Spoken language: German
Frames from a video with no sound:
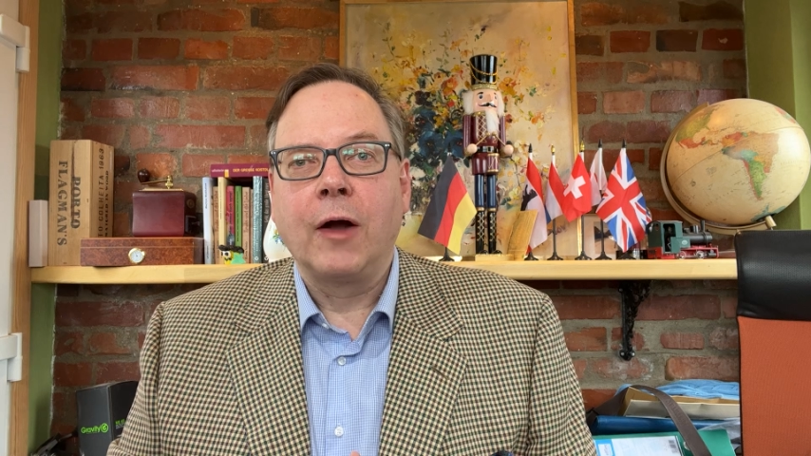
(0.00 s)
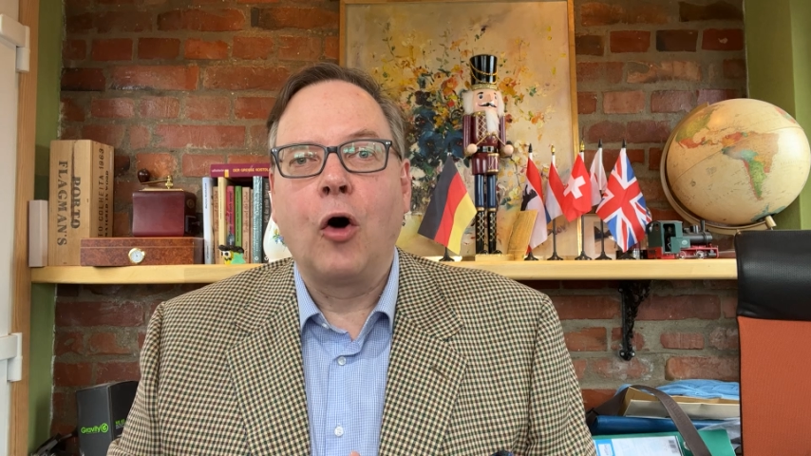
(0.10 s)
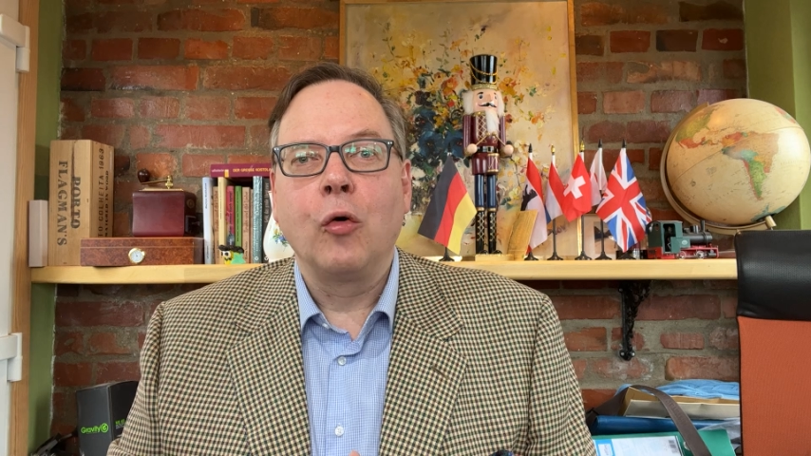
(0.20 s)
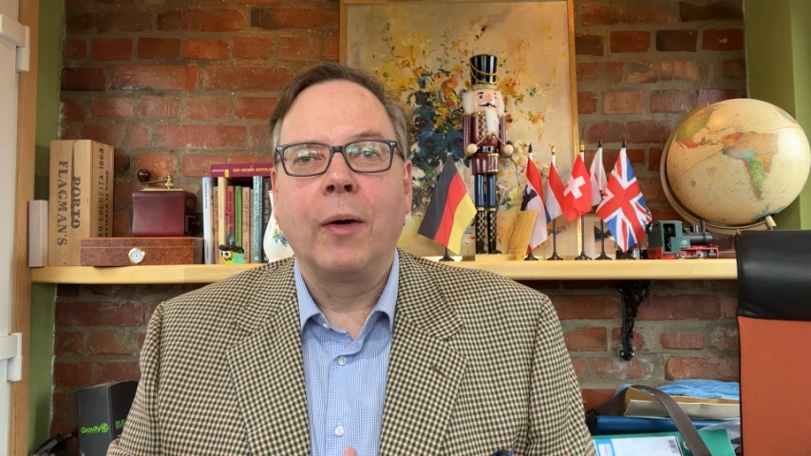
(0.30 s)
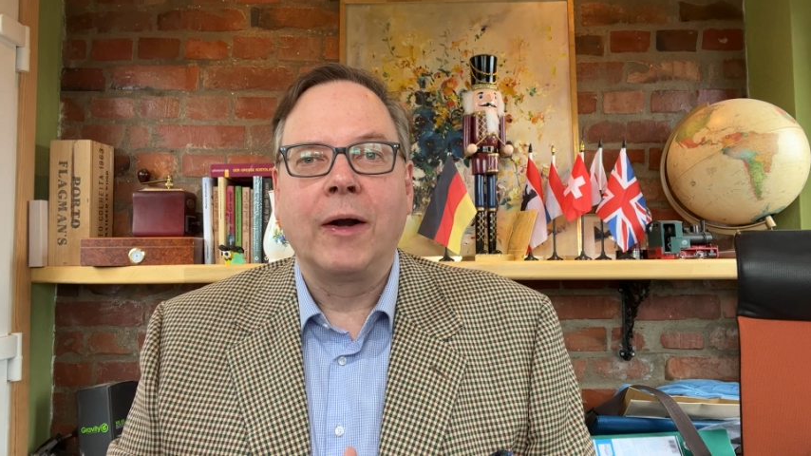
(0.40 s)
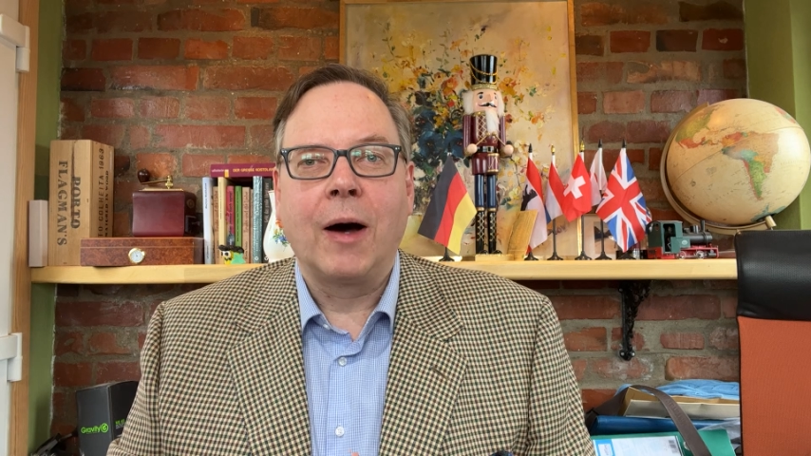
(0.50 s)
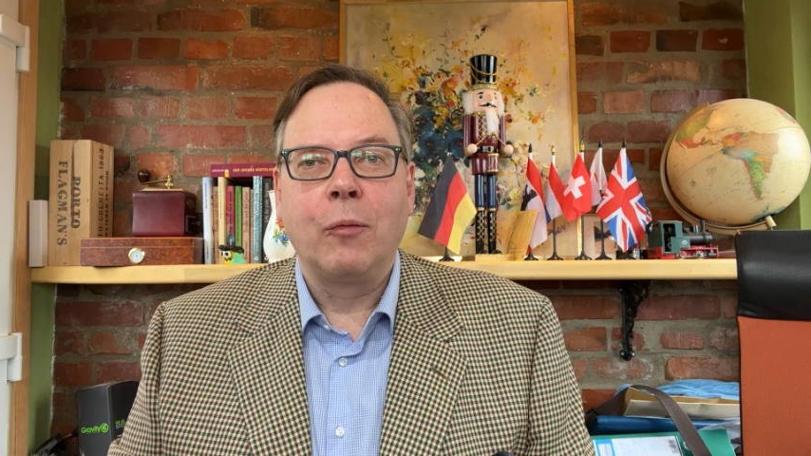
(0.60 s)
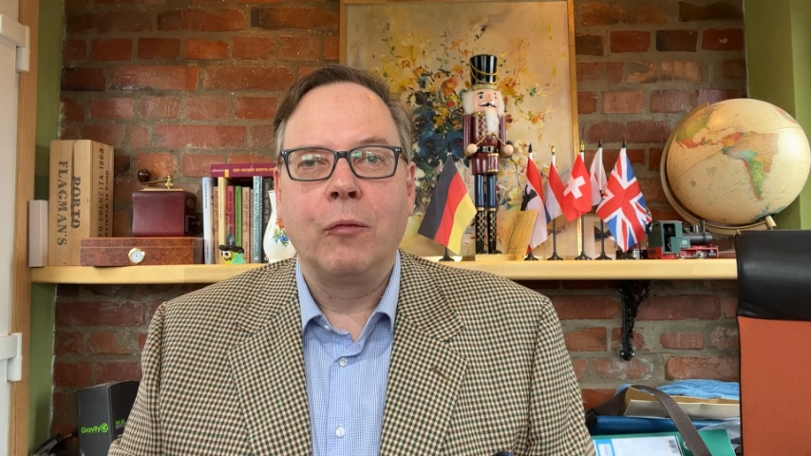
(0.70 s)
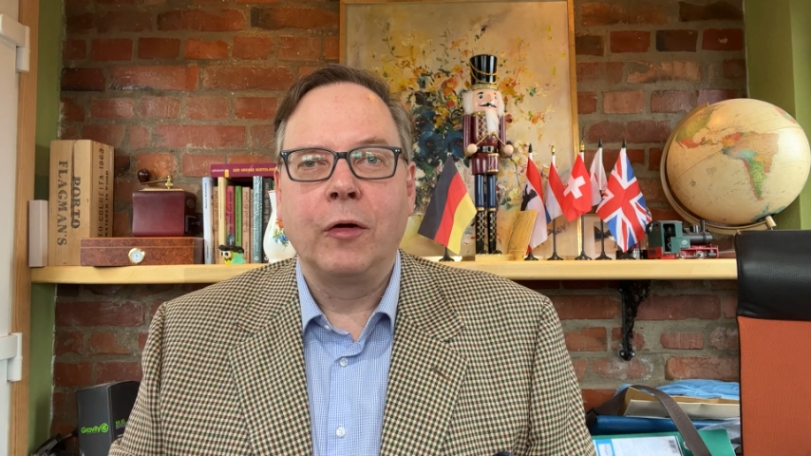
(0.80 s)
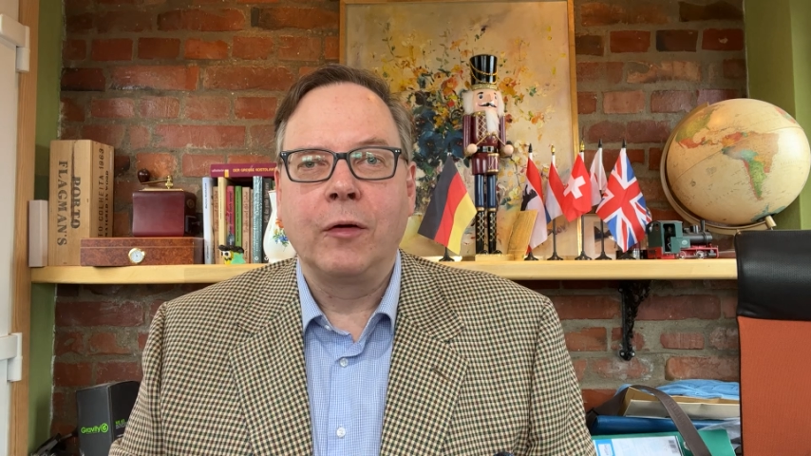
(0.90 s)
Auch über ein
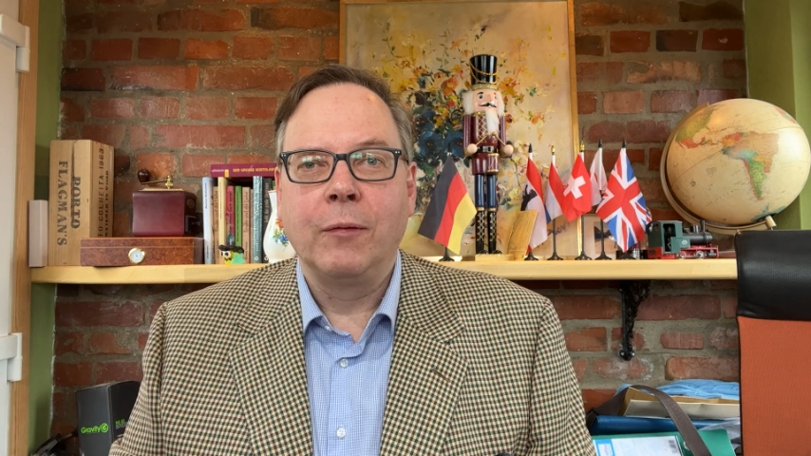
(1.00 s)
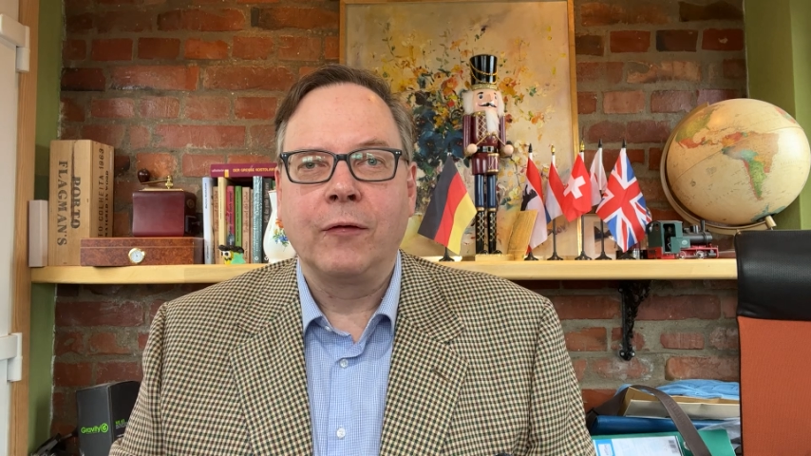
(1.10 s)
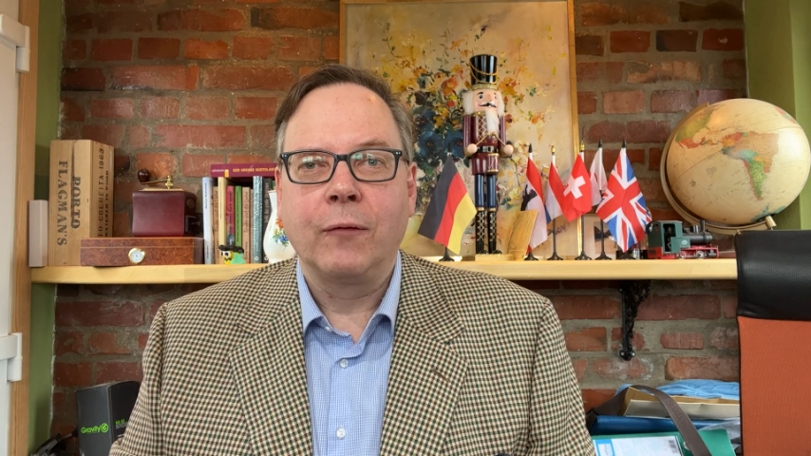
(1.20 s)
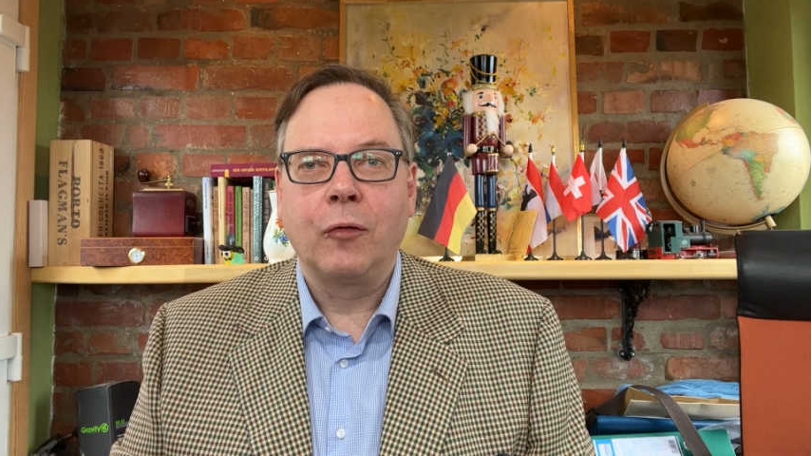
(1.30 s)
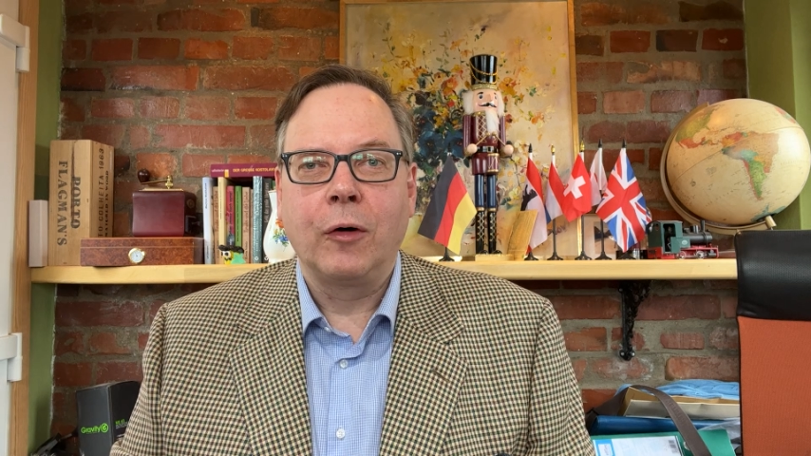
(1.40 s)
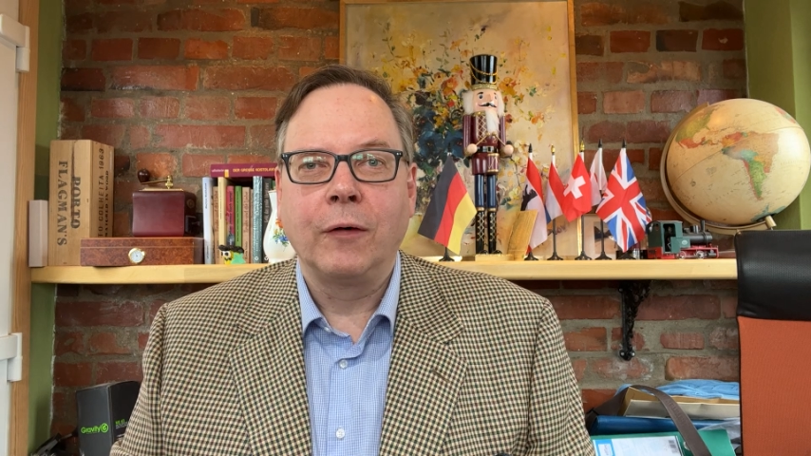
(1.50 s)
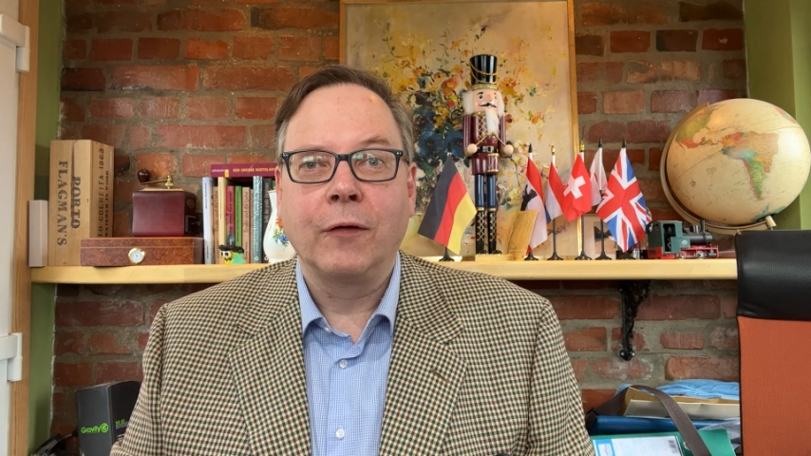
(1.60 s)
Abo würde ich mich sehr freuen.